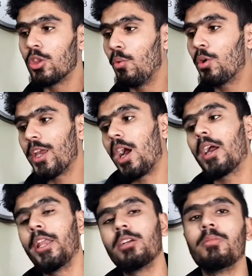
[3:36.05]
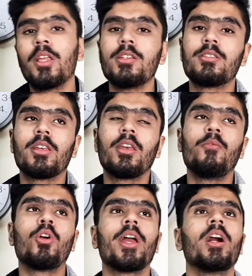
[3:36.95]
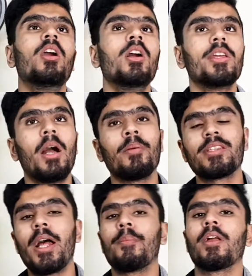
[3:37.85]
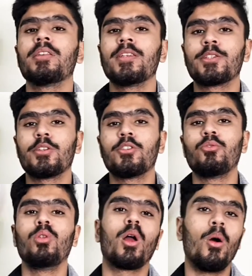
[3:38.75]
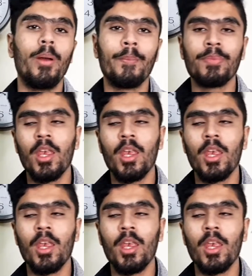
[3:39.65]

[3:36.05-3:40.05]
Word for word: तो वो क्या करेगा बंदा जैसे कि वो कहेगा यहाँ पर स्नैपड्रैगन सिक्स सिक्सटी टू लगा हुआ है